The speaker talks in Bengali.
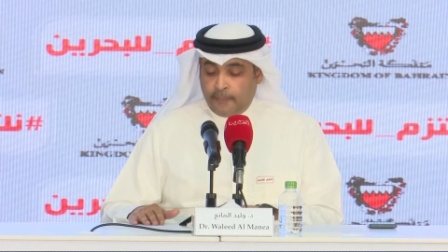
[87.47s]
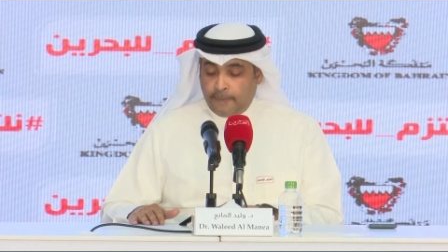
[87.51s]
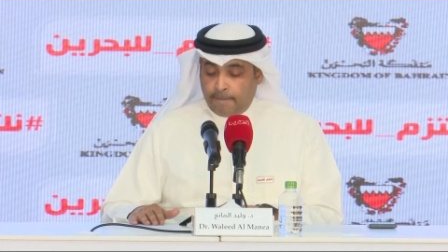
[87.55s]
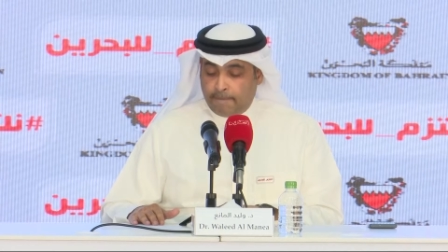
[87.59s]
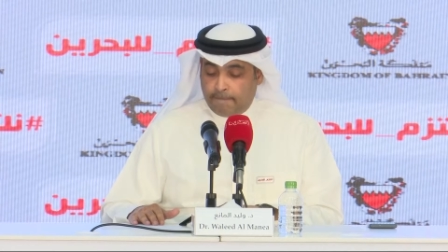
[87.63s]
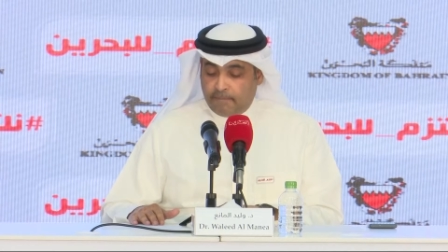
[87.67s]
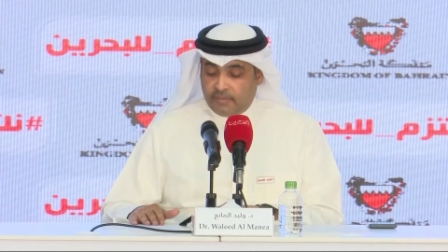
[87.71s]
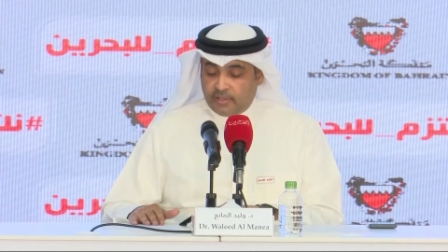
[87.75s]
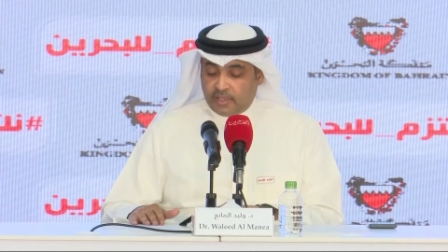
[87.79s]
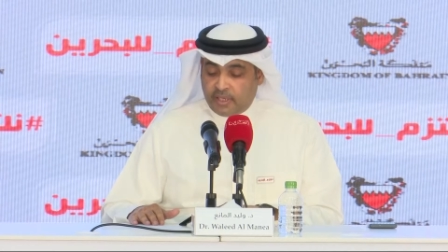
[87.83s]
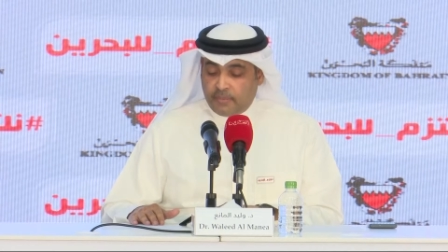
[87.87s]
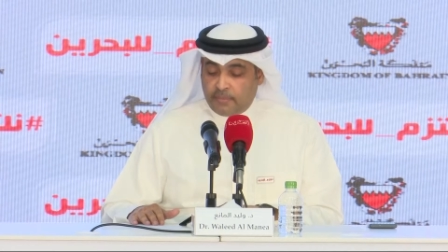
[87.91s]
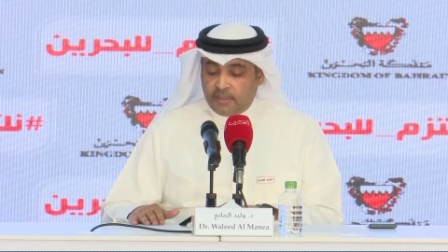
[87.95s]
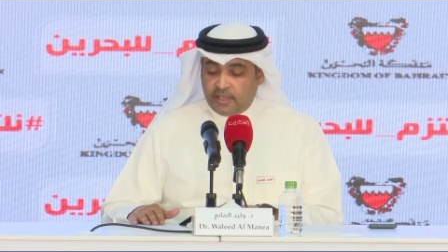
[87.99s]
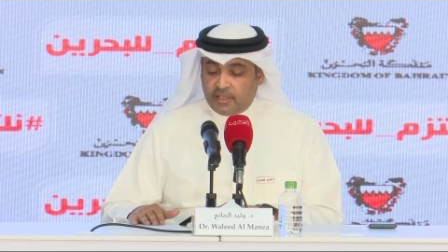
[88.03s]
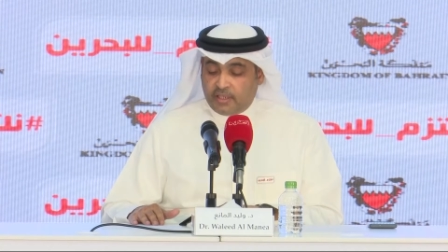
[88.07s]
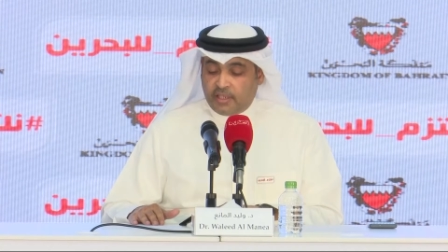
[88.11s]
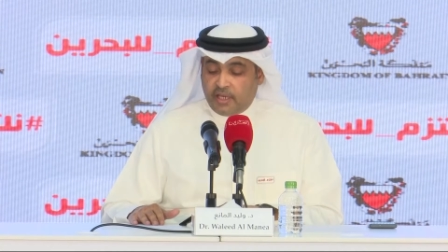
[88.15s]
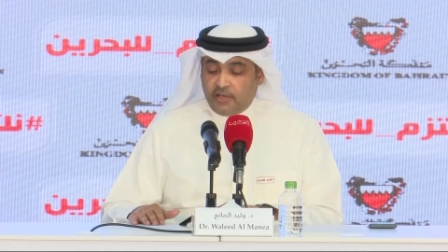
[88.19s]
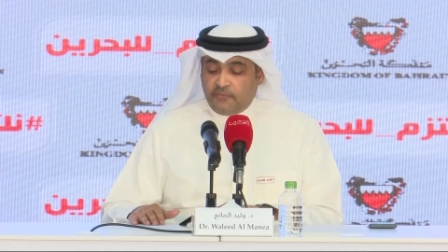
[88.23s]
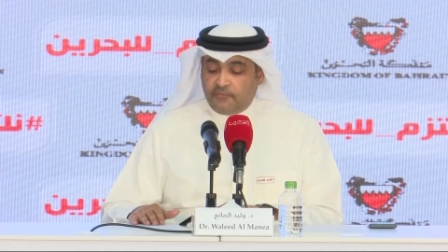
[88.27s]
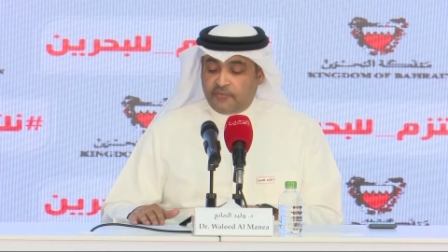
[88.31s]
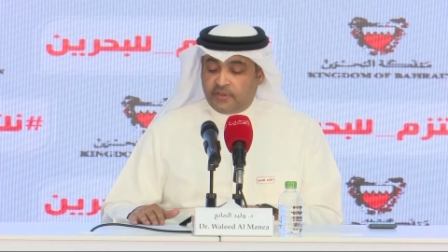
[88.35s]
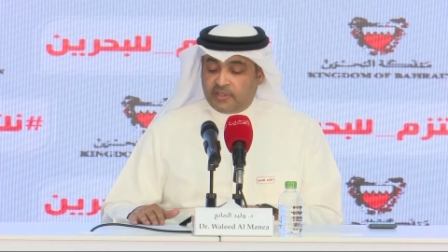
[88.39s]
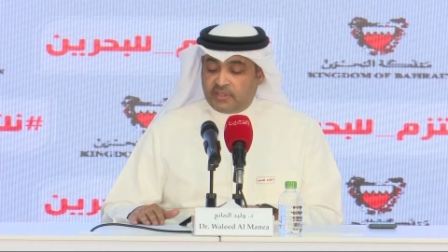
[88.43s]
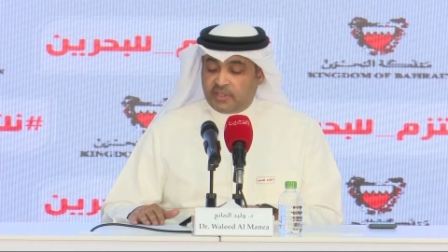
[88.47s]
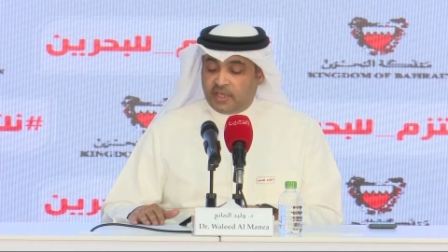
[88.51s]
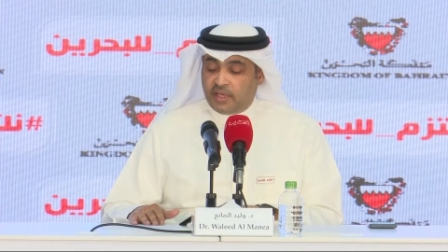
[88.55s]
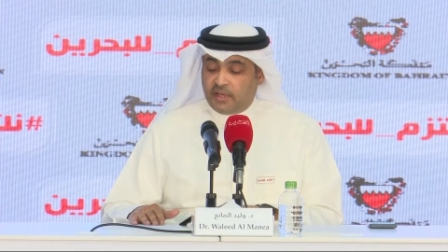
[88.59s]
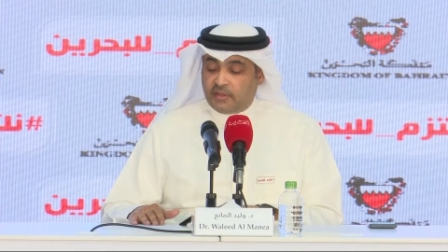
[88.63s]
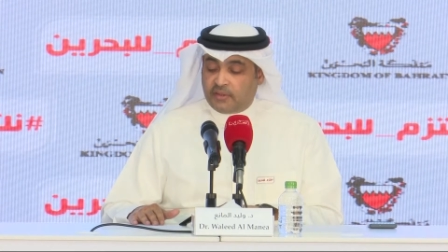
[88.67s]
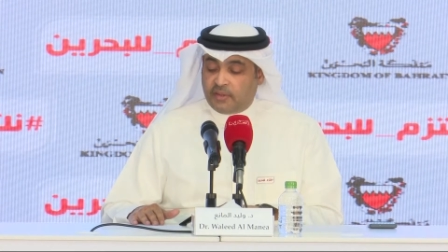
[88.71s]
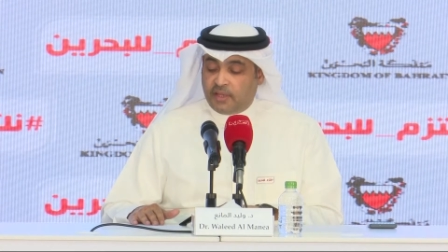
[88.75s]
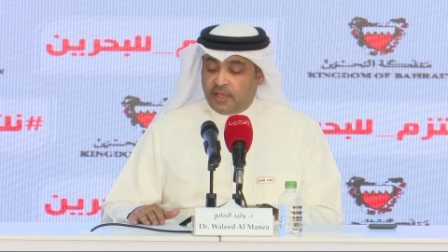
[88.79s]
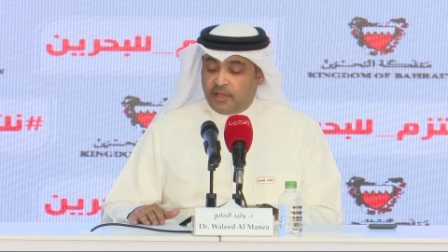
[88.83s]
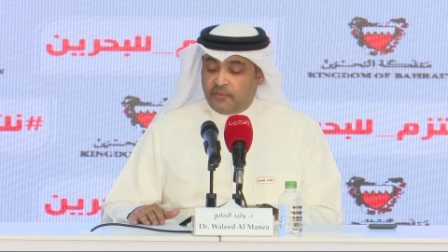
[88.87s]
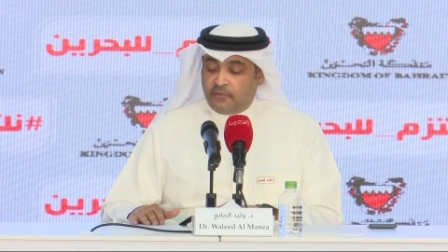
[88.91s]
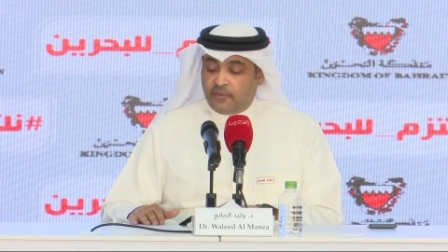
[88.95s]
সর্বাত্মক
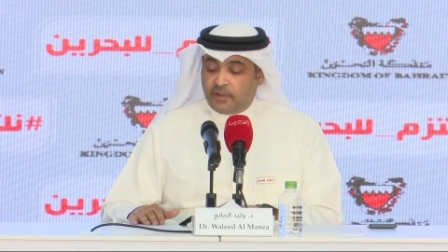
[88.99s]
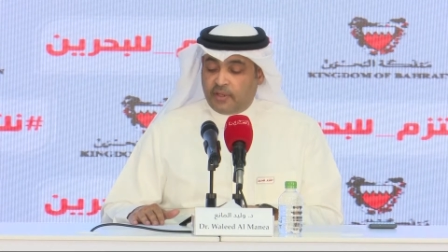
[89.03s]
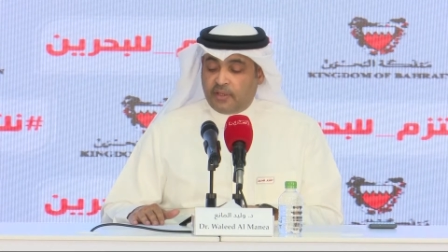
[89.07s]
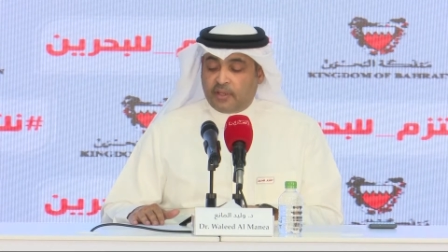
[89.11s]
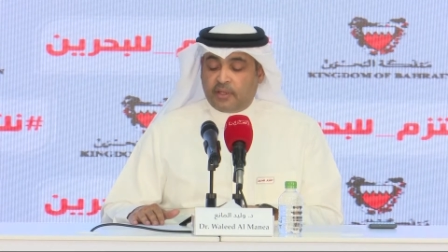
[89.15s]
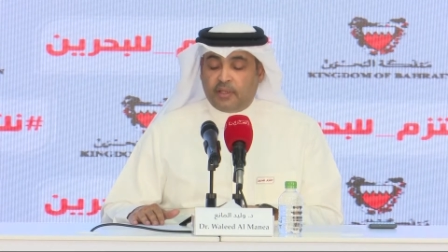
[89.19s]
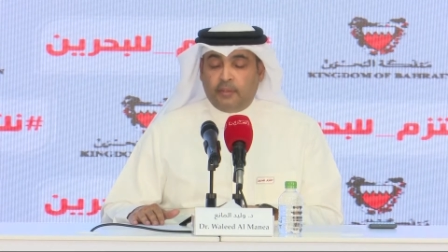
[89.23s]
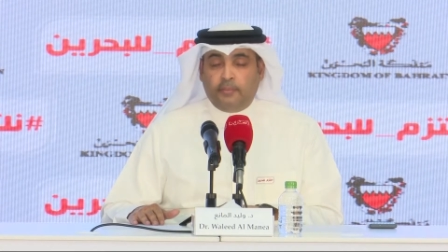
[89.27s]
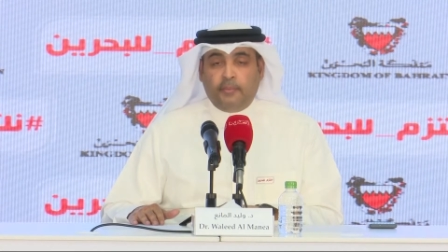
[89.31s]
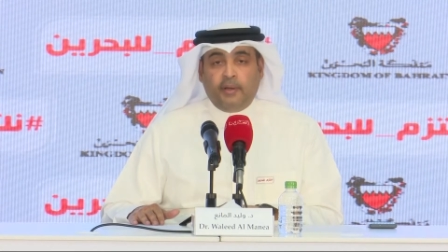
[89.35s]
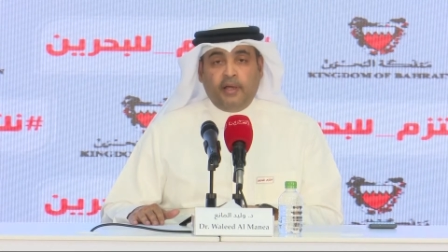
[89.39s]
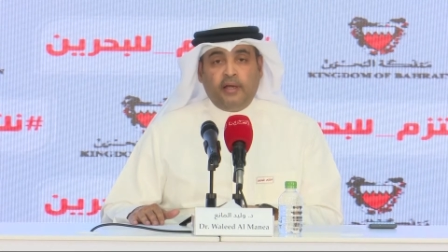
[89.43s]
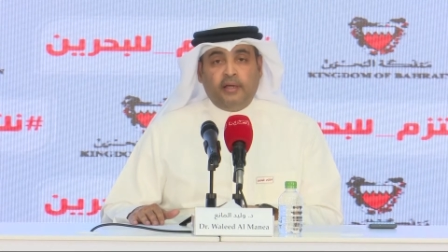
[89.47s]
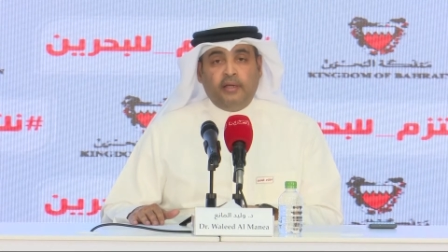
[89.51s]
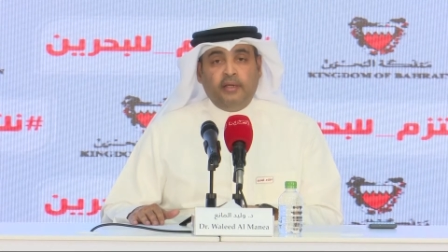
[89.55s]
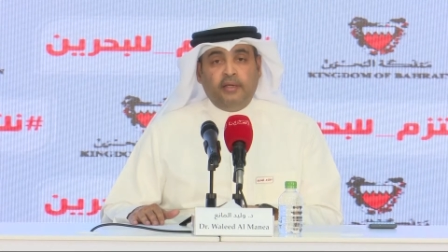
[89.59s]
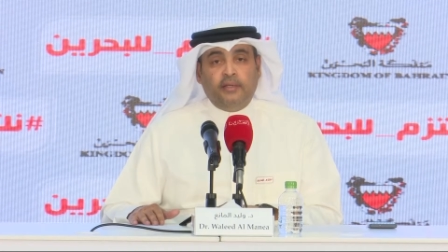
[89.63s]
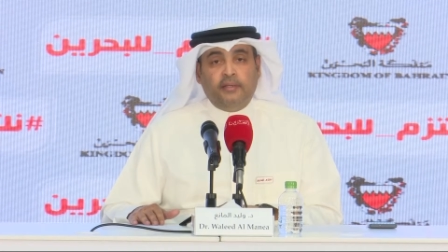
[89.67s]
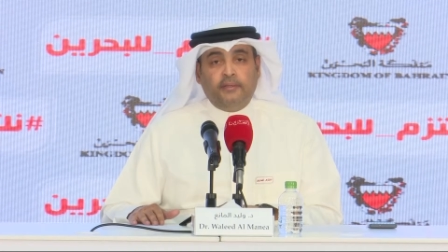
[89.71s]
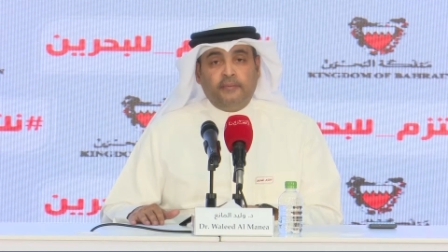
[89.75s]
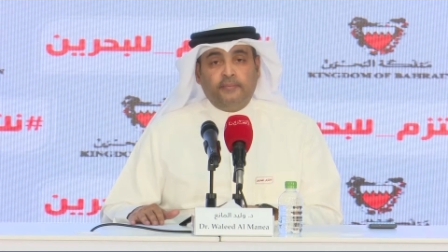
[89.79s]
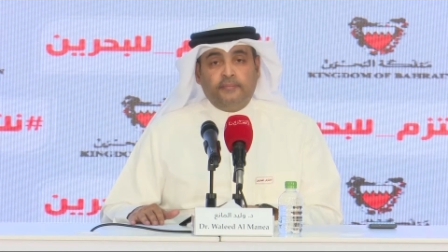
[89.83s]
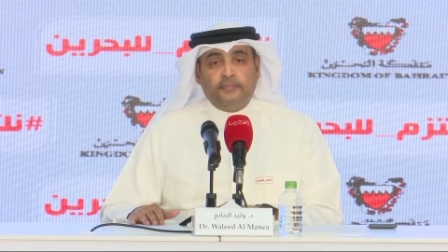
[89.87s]
চেষ্টা করে যাচ্ছে